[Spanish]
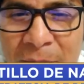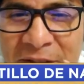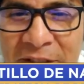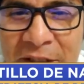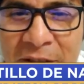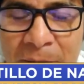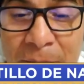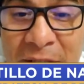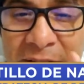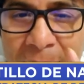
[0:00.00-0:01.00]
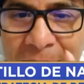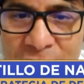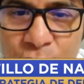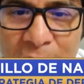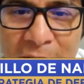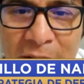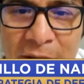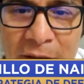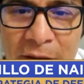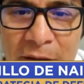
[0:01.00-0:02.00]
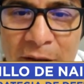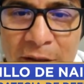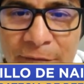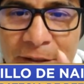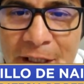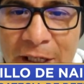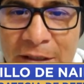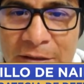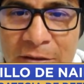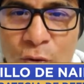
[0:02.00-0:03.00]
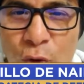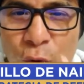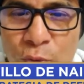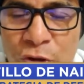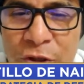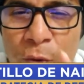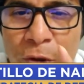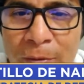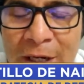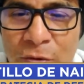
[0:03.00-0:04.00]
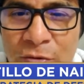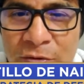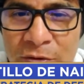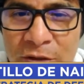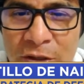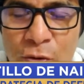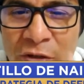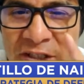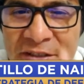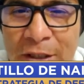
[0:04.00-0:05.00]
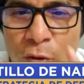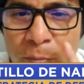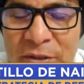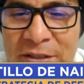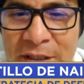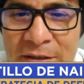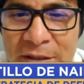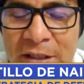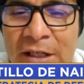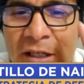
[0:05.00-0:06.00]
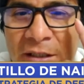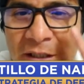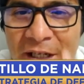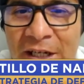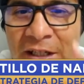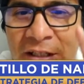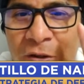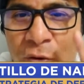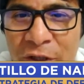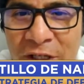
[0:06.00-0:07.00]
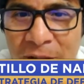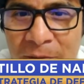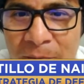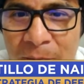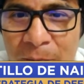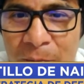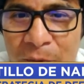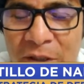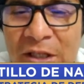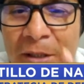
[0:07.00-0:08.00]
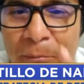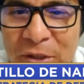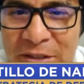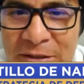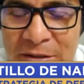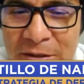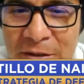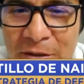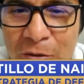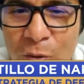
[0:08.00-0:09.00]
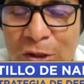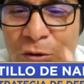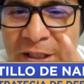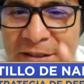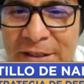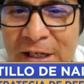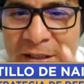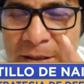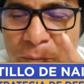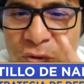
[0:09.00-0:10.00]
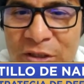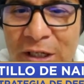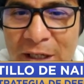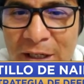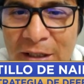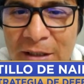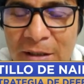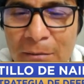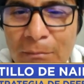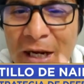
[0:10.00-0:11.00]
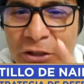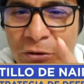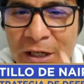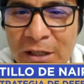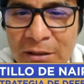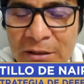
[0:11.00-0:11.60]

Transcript: al presidente, prensa basura y fiscales corruptos y cuello blancos y congresistas golpistas. Dejen de porque después, cuando les cierre esa pocina, van a llorar.